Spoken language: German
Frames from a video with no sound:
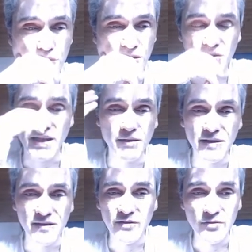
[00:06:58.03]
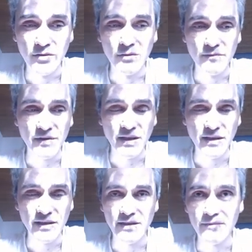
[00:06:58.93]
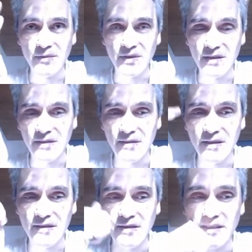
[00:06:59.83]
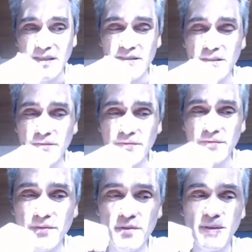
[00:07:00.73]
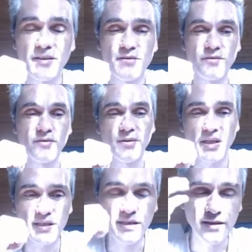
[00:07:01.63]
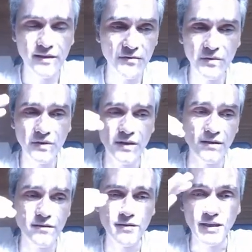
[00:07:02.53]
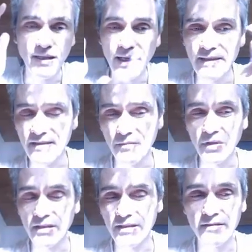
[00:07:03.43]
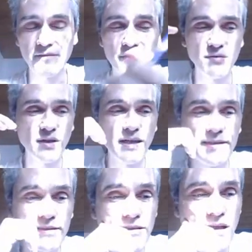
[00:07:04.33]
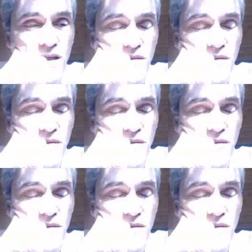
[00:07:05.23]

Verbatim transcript: also keiner weiß die Zukunft. Ja, hätte ich gewusst, dass, dass die Tesla auf 2000 Euro geht, dann hätte ich natürlich äh, da gar nichts gemacht, hätte einfach nur gehalten.